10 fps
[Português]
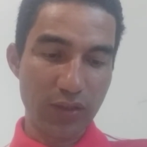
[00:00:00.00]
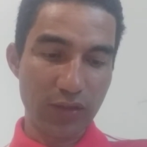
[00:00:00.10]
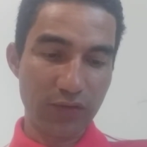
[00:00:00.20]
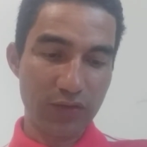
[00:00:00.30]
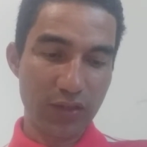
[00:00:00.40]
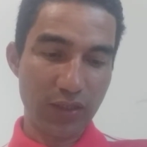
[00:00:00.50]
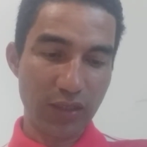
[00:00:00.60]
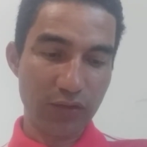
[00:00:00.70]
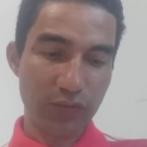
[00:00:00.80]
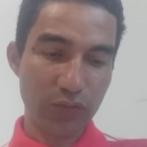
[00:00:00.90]

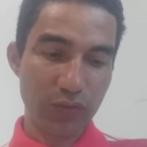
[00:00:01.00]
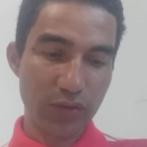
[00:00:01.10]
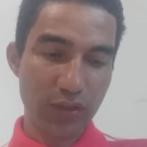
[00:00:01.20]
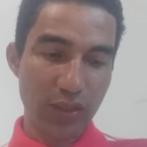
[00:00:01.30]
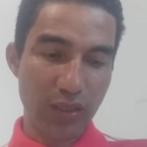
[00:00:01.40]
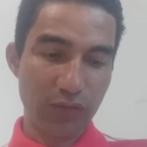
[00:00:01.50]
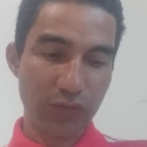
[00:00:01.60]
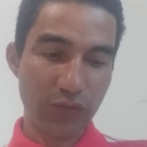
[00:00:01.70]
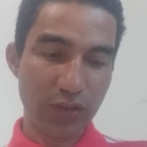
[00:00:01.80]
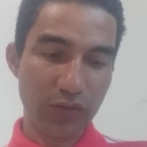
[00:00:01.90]
estranhável
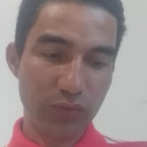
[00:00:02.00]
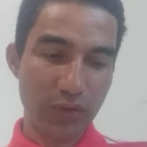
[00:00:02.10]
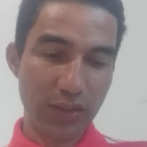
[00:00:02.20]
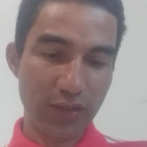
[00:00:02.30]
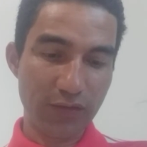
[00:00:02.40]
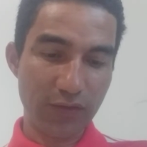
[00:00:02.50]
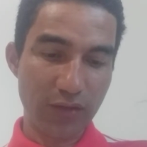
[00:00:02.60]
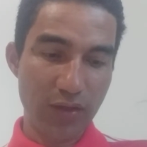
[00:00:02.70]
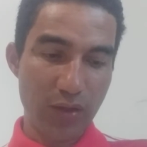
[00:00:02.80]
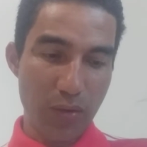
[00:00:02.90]
afeto cresce
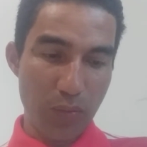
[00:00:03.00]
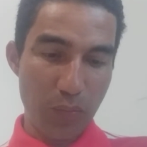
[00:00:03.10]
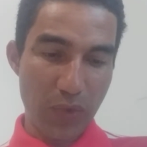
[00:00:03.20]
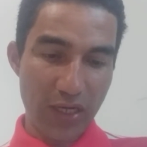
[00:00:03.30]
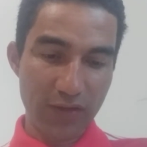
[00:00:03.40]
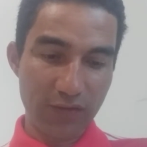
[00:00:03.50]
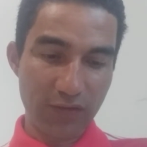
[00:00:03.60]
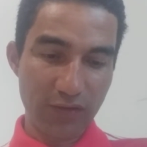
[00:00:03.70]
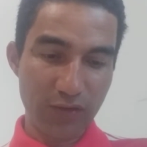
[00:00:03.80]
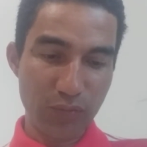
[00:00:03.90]

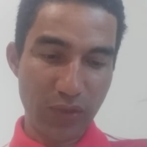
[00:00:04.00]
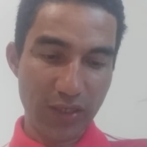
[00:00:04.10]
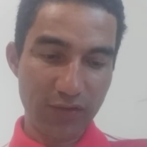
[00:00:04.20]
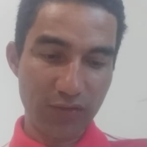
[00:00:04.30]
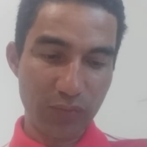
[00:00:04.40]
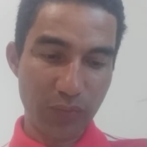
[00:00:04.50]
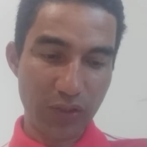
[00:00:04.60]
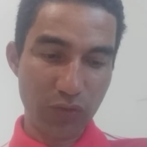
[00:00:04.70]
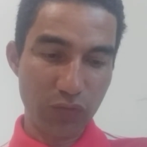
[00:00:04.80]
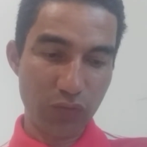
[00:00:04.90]
mais e mais
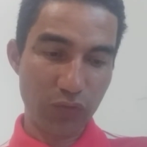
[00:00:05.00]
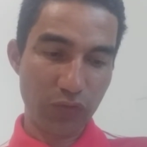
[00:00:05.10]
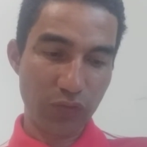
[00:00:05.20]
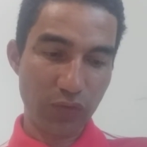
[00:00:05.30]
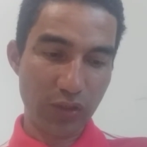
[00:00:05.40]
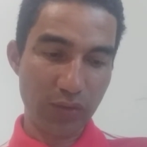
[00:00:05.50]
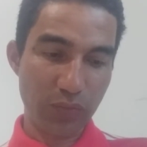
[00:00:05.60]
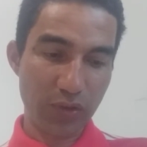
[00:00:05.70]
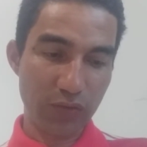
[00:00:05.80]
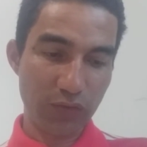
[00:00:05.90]
para convosco,
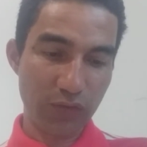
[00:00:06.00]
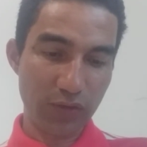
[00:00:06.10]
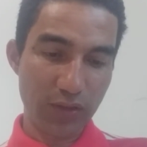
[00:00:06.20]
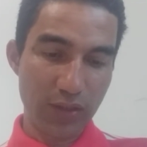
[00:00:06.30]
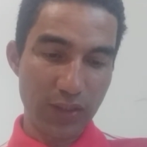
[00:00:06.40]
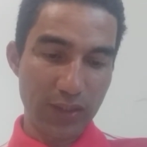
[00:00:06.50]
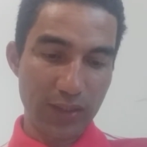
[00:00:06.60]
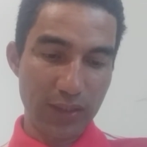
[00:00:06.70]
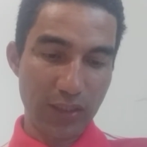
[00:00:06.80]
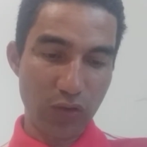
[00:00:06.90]
lembrando-se
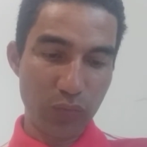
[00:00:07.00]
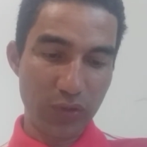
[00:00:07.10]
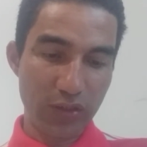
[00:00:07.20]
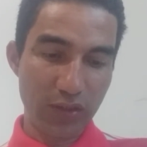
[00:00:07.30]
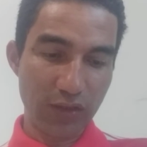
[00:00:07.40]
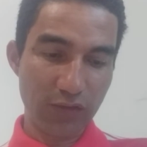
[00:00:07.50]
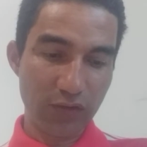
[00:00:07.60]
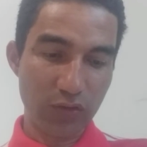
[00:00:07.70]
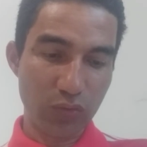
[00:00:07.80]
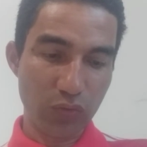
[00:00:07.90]
da
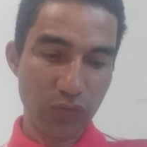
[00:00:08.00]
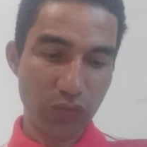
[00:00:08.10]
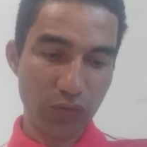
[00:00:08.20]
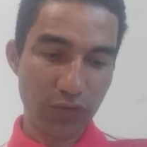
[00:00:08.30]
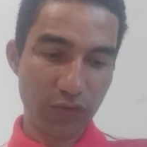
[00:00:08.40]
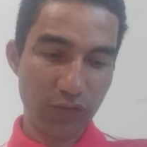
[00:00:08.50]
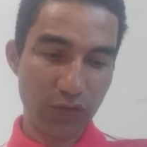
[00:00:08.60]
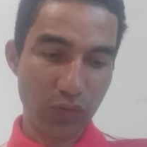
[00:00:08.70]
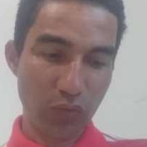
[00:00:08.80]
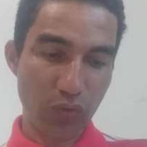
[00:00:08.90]
obediência de todos vós,
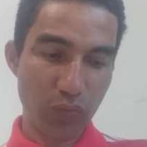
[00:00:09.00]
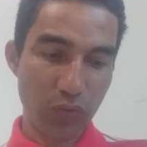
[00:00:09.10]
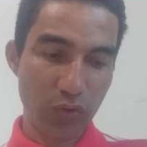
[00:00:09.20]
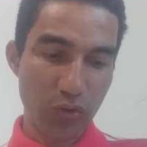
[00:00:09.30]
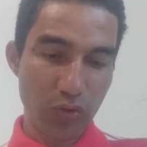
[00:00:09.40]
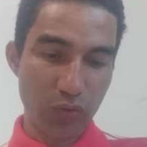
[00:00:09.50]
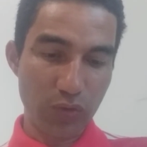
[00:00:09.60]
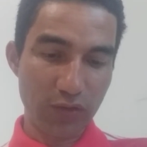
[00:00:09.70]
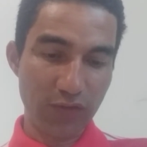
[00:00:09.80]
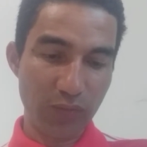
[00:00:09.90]
de como o
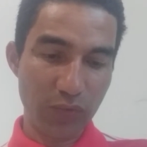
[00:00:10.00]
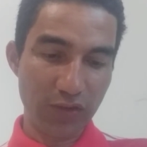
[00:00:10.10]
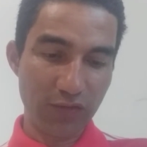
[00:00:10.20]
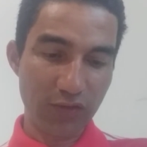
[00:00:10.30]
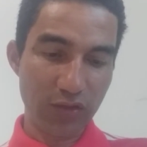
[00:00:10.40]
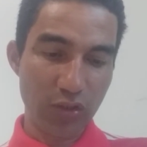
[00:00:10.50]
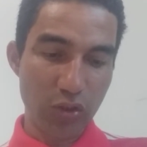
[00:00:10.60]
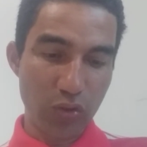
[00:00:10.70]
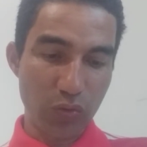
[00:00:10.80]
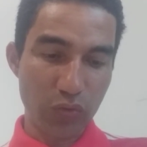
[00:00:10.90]
recebeste
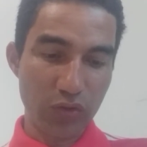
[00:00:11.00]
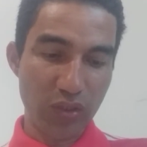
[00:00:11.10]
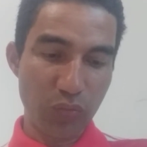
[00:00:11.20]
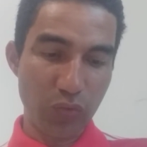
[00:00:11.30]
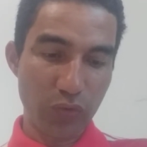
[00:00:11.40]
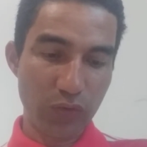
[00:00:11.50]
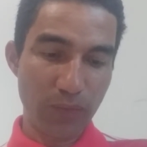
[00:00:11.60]
com temor